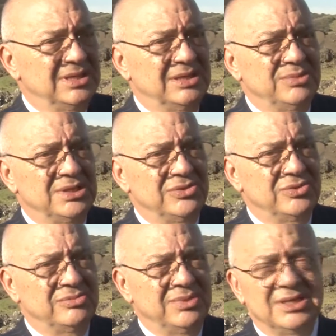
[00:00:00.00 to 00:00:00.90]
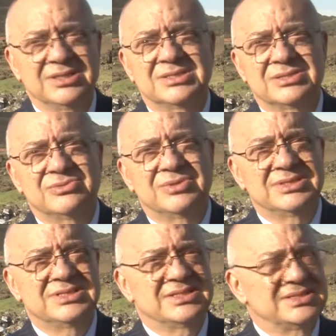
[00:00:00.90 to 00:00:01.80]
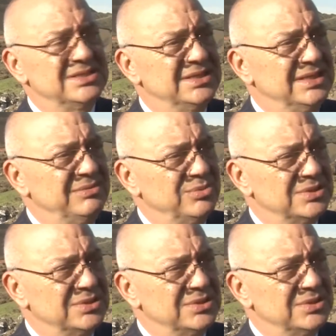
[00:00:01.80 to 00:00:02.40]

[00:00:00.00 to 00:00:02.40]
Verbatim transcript: tahmin ediyorum en kısa süre içerisinde